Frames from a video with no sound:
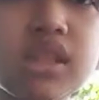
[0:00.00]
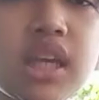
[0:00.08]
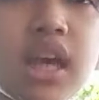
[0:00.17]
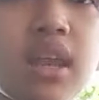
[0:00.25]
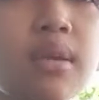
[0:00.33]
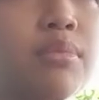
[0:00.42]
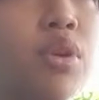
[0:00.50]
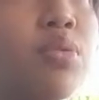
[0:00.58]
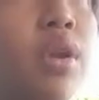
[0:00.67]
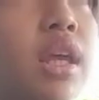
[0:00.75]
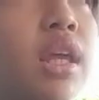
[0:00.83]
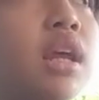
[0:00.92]
alamnya
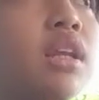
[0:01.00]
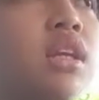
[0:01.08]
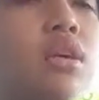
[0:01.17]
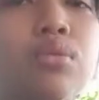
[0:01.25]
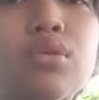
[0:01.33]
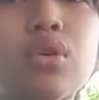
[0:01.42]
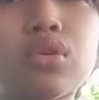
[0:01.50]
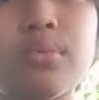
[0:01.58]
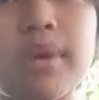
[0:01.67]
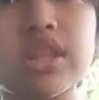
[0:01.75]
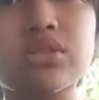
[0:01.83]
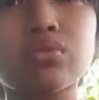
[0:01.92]
udah hilang dia
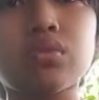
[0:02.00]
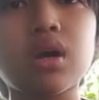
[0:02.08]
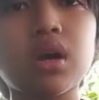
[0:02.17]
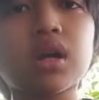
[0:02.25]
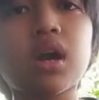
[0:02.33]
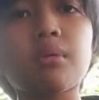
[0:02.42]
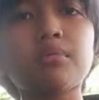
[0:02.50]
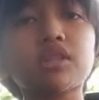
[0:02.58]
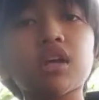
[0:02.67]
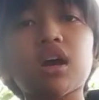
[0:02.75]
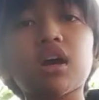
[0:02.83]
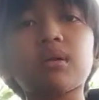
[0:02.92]
otomatis sudah nggak
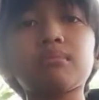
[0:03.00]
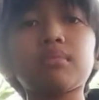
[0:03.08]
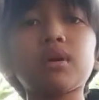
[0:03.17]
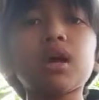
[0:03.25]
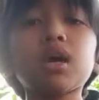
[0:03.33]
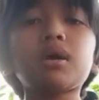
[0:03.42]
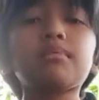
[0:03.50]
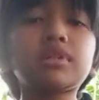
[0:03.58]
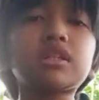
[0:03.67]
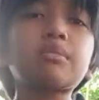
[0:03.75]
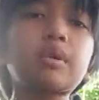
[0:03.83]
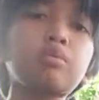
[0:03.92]
bisa
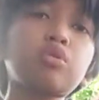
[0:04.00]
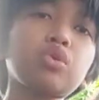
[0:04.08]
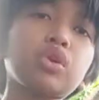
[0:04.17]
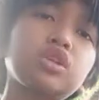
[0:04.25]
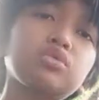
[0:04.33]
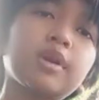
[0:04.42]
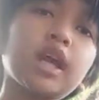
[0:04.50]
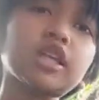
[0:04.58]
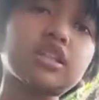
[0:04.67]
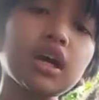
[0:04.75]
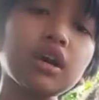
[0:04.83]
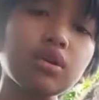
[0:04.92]
bisa berburu ikan cuman
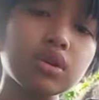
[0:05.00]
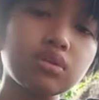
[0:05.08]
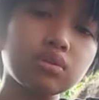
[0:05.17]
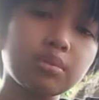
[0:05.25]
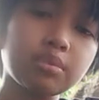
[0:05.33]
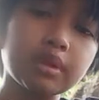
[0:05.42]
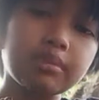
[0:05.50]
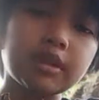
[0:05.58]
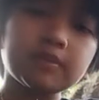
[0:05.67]
nggak jago gitu teman-teman